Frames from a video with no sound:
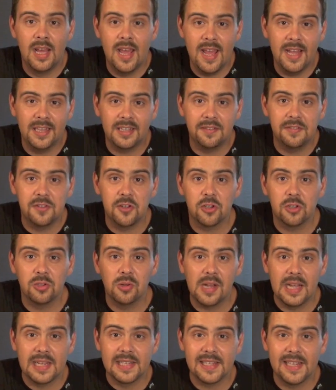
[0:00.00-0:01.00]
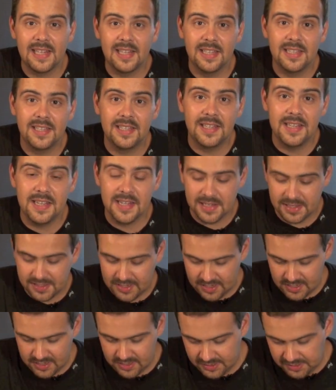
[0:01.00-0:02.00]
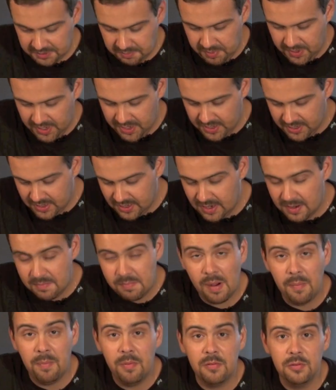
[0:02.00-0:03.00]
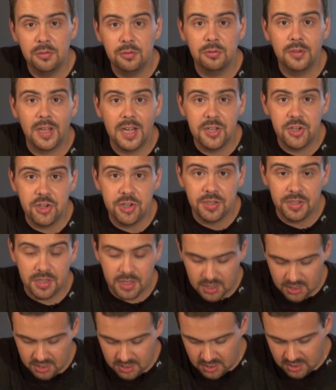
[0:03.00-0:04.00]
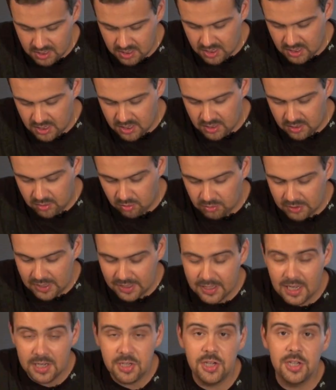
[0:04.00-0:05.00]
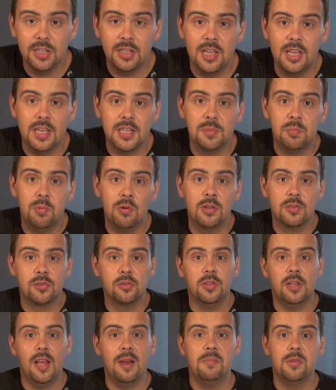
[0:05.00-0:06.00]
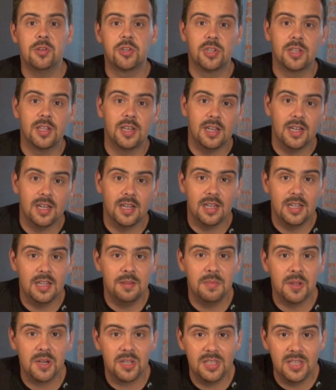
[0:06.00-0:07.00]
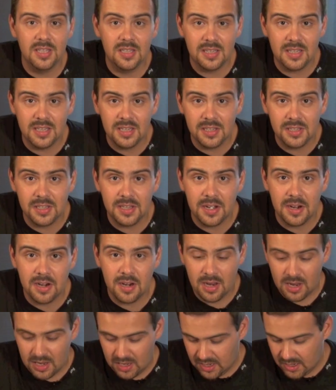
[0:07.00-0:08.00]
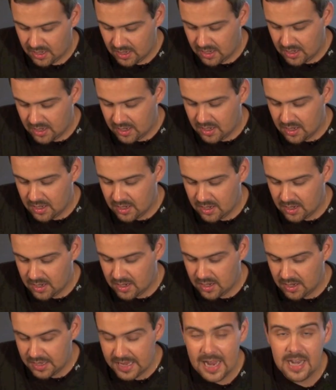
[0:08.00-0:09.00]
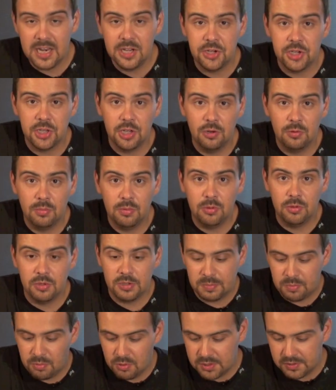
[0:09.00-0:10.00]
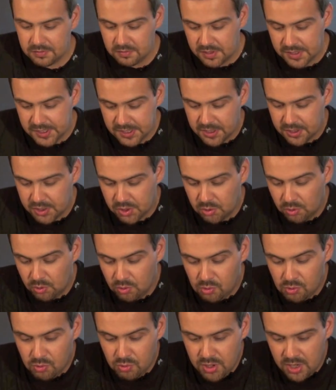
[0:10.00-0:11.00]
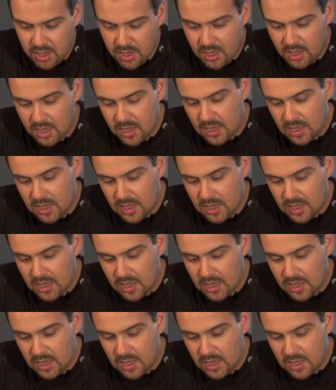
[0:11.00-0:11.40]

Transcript: Это все, что касалось теста. Теперь по поводу начинки. Ну, для начинки используют обычно имертинский сыр – Э, я лично люблю использовать сыр сулугуни